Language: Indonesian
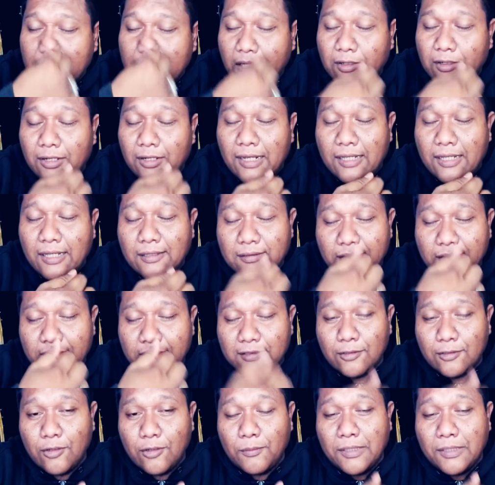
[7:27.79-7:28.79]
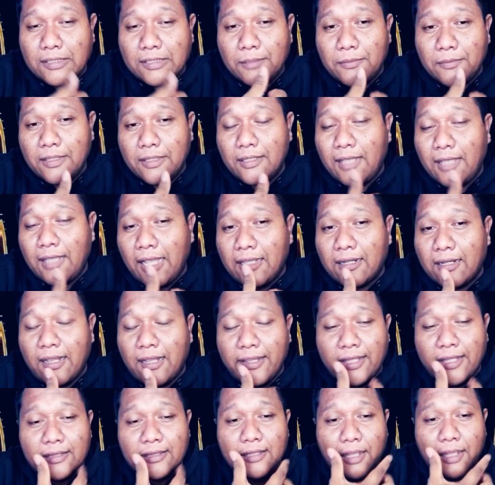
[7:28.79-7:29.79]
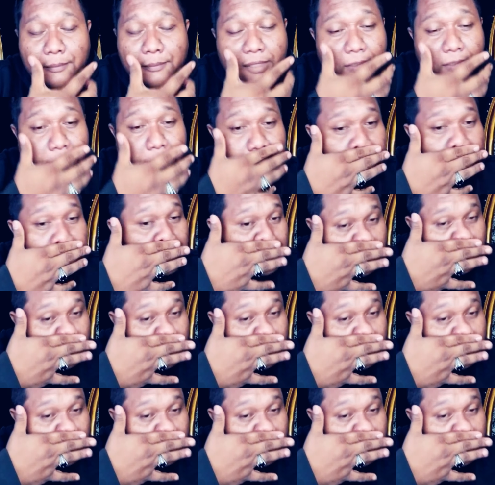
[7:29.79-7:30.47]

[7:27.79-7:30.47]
Insya Allah lah istiqomah sampai akhir hayat. Amin.